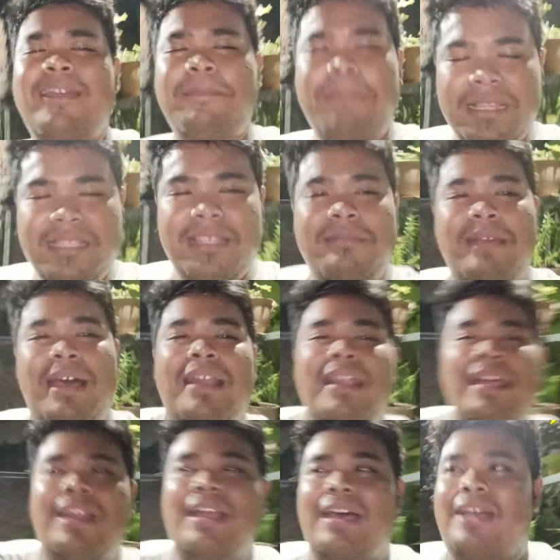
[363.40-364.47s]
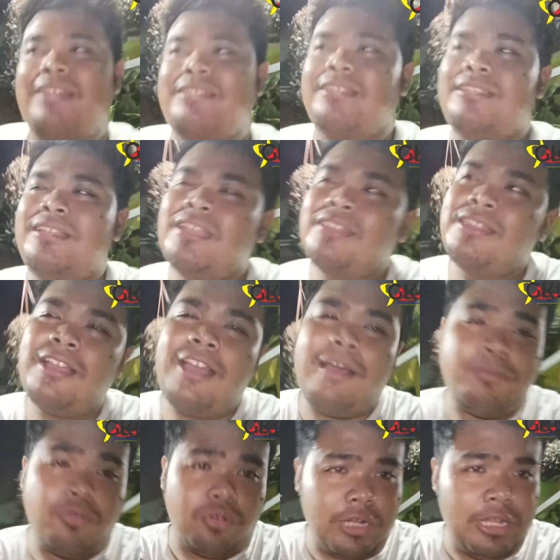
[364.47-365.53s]
ya pasti marah lah jadi kita nggak
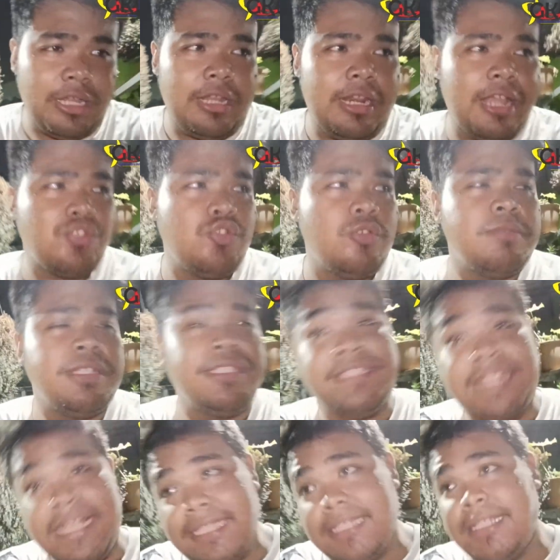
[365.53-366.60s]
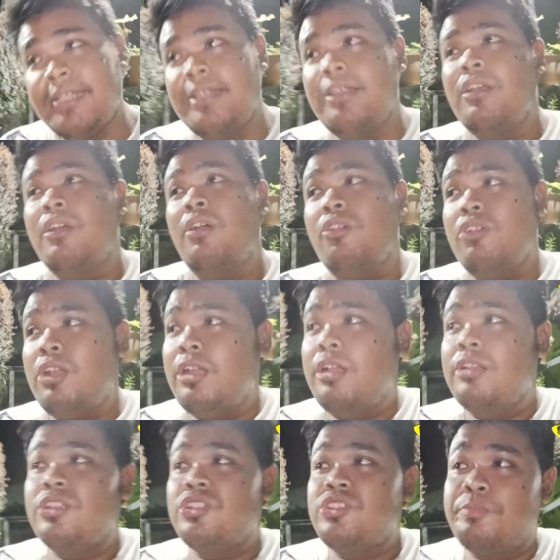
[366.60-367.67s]
boleh langsung menjas
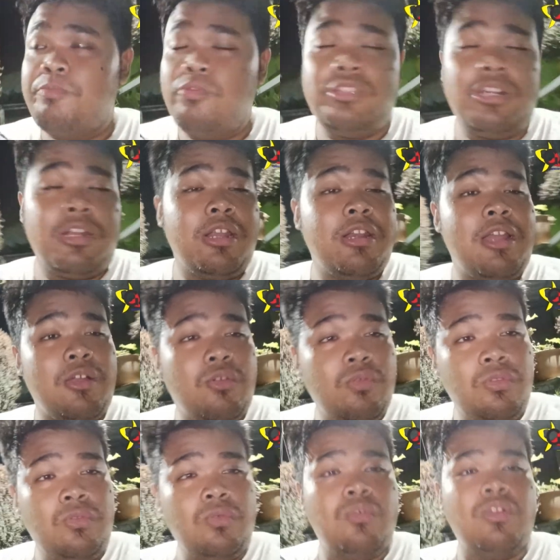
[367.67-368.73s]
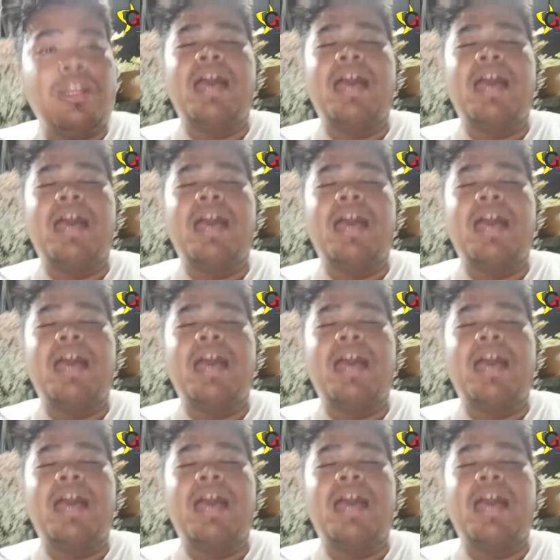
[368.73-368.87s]
orang tersebut terkena kutu